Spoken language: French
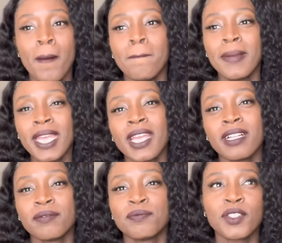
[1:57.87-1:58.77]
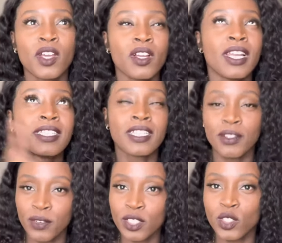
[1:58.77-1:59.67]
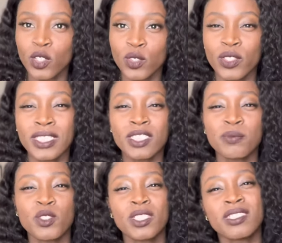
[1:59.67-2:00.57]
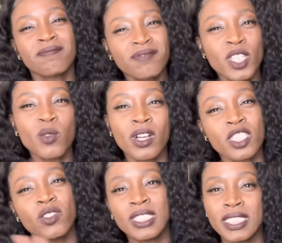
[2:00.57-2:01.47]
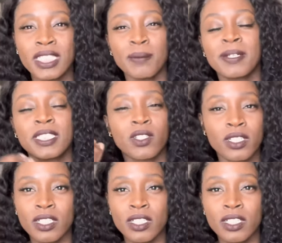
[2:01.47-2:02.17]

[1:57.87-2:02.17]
Mais euh, la dernière fois que je suis retournée, je me suis dit, tu sais quoi, je vais l'essayer parce que